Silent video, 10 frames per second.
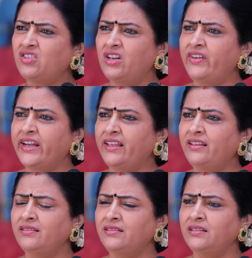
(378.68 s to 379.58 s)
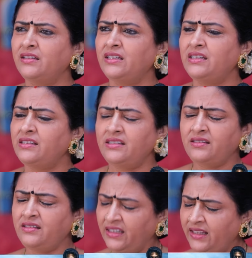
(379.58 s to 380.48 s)
என்ன சொல்ல வர நீ
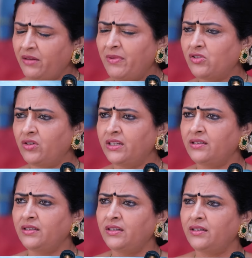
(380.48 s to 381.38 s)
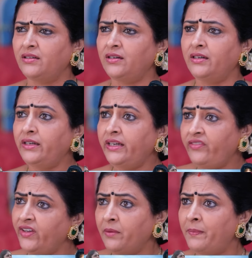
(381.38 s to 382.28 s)
நீ நிதானமா சொல்லு நீ
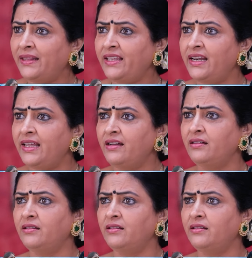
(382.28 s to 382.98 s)
விக்ரம பாத்தியா